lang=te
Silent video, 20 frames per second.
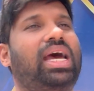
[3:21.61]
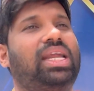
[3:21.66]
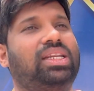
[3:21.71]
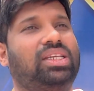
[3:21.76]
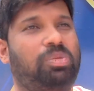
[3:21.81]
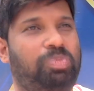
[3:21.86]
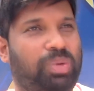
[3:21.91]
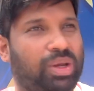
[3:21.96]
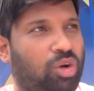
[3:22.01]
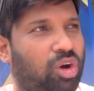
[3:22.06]

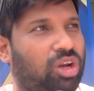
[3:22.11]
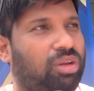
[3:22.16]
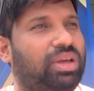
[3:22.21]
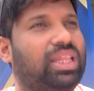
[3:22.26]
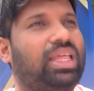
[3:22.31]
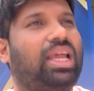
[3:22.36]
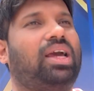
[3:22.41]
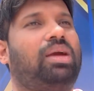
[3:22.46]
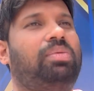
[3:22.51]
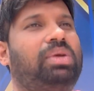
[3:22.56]
అని చెప్పి కొన్ని
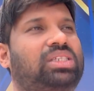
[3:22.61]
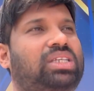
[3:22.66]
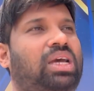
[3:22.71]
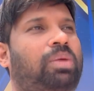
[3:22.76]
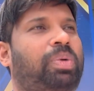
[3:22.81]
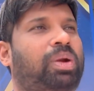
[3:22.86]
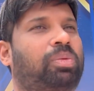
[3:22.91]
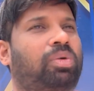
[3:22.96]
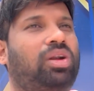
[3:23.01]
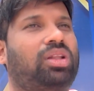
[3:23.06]
విధాలుగా మేము
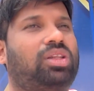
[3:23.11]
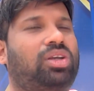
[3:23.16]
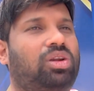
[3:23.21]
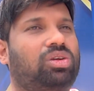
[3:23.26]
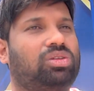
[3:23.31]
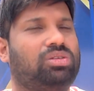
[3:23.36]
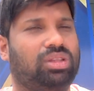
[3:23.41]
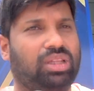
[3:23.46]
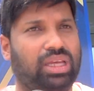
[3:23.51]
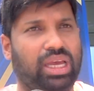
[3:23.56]
చెప్పడం మనకు
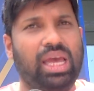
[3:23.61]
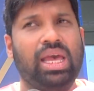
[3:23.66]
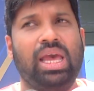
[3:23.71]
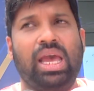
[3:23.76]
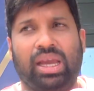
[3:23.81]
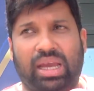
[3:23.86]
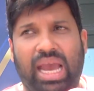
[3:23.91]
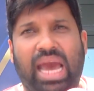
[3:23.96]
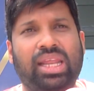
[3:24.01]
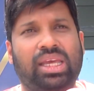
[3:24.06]
జరుగుతుంది
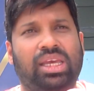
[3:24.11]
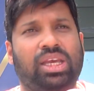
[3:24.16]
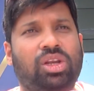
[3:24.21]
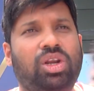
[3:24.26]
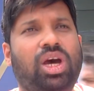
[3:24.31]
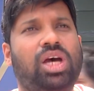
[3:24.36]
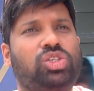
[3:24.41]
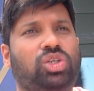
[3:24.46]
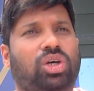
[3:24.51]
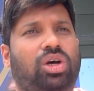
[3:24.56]
కానీ
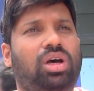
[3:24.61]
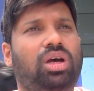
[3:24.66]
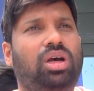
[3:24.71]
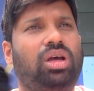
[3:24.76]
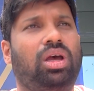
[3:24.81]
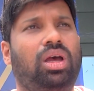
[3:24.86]
ఈరోజు